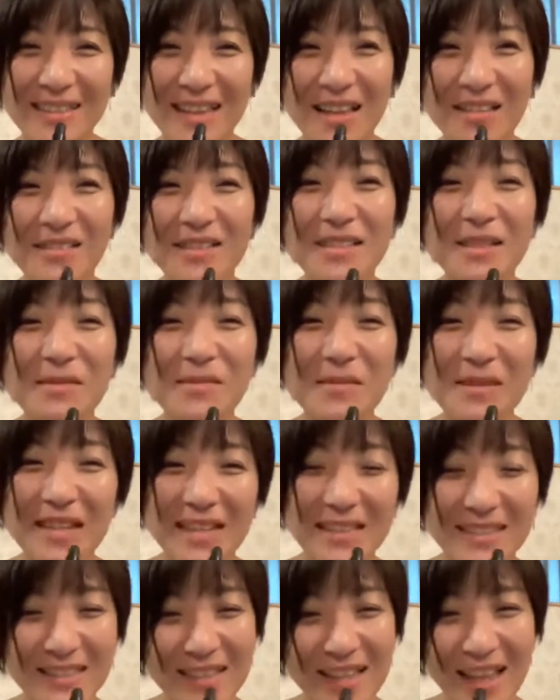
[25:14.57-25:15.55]
楽しみ
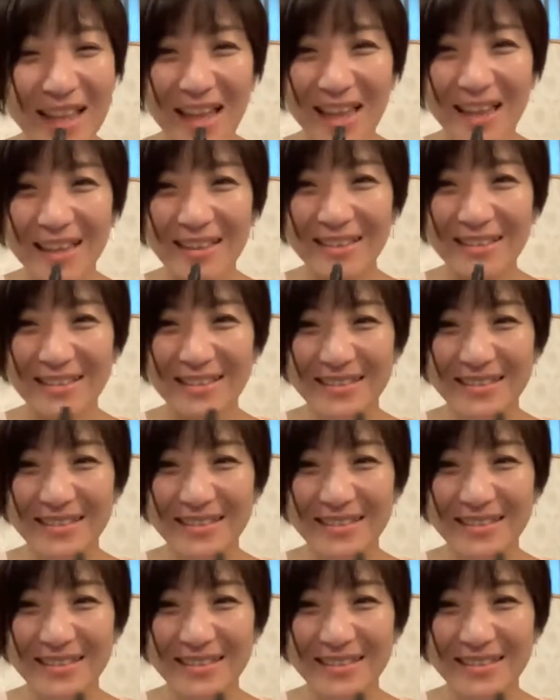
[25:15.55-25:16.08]
ですね、はい、